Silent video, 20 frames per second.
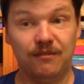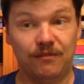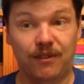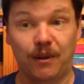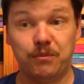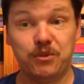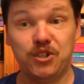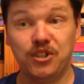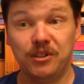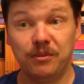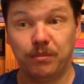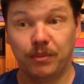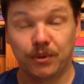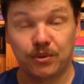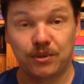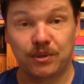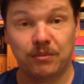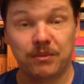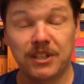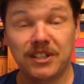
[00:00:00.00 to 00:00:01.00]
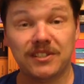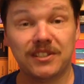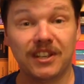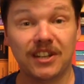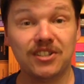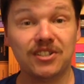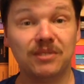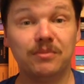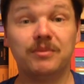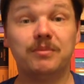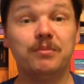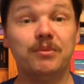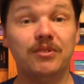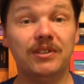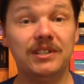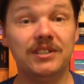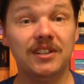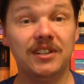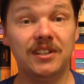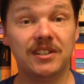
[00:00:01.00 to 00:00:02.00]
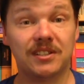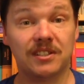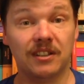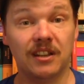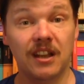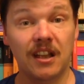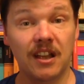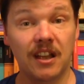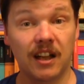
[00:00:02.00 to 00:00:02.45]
вообще просто мне страшно было интересно.